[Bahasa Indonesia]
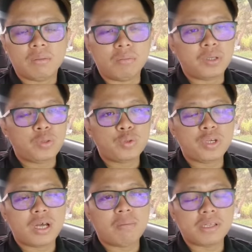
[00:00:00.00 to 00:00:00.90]
Begitu
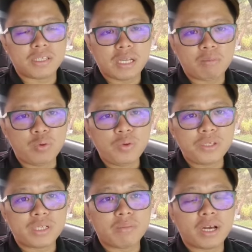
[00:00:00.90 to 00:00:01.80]
juga Mat Sabu
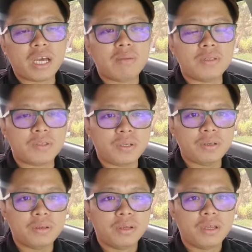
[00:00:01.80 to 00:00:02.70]
sebagai menteri,
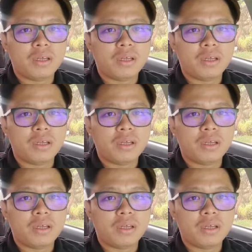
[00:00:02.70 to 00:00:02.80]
